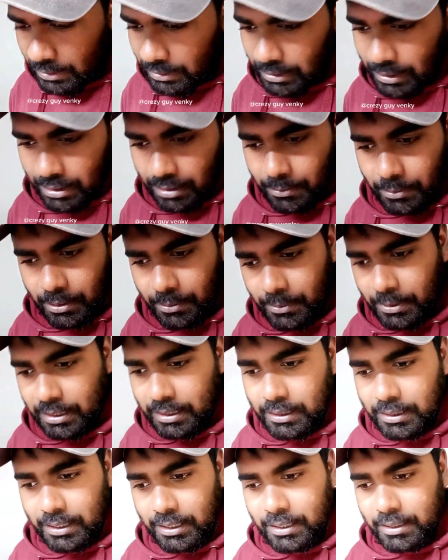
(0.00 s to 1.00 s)
సరే బాబా
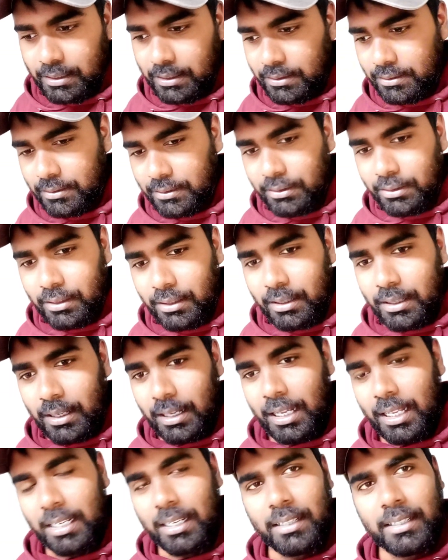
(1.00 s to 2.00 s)
అయితే అన్నాను
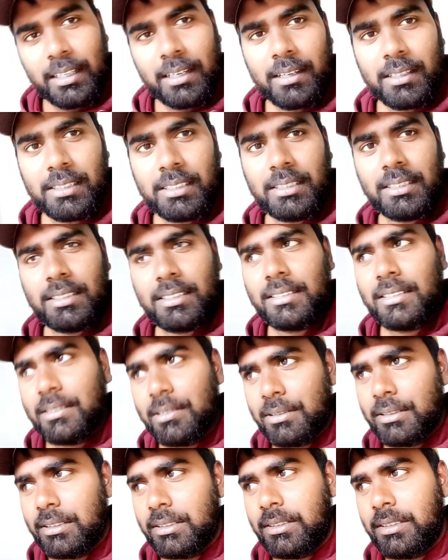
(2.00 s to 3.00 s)
అన్న తర్వాత చిన్న
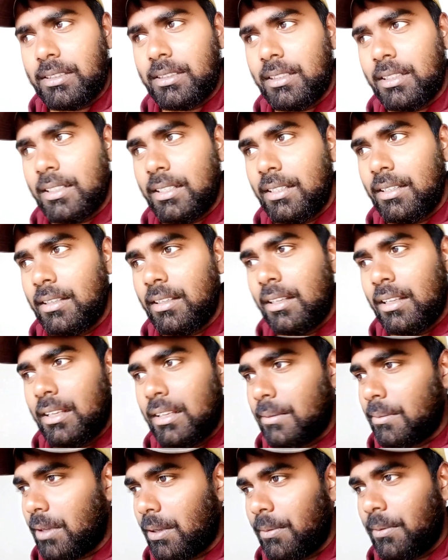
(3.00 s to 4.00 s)
డౌట్ వచ్చింది
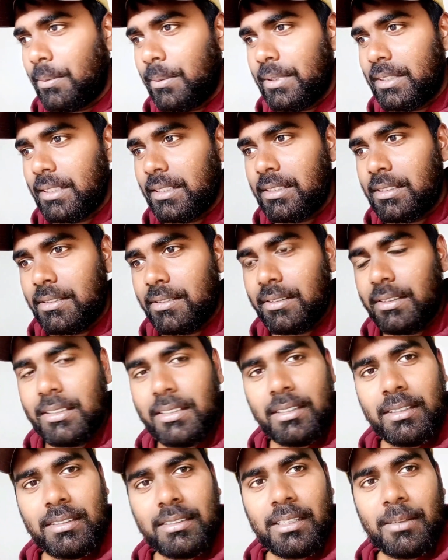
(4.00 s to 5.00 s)
బాబు ఇప్పుడు తెచ్చో
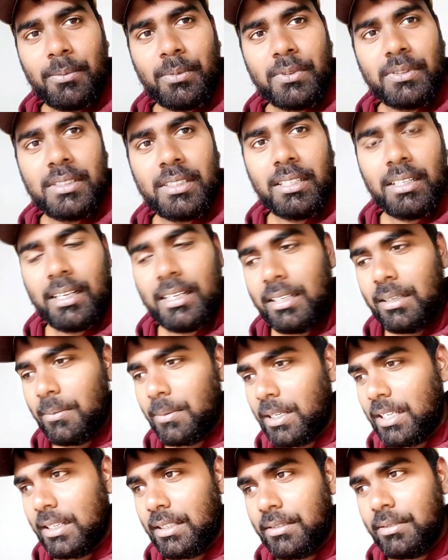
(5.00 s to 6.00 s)
దీనికి సపోజ్ నేను అన్ని
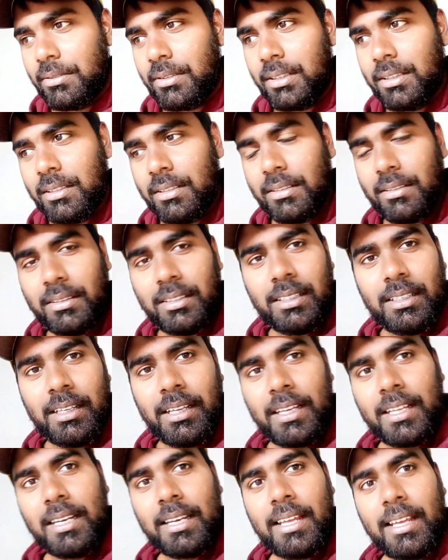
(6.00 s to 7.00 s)
బాగానే చూస్తున్నాను
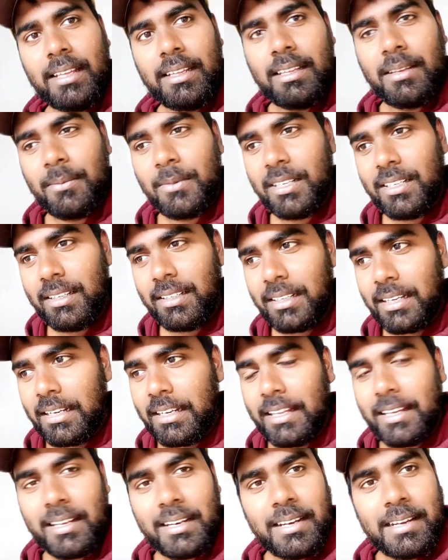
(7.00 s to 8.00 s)
దీనికి ఏమన్నా అయితే మళ్ళీ
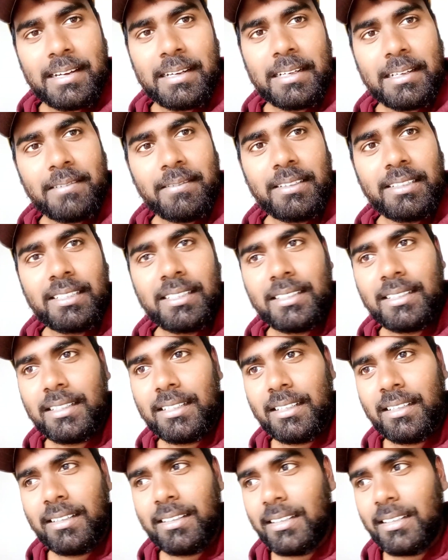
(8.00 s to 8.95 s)
నన్ను ఏమన్నా అంటావని అంటే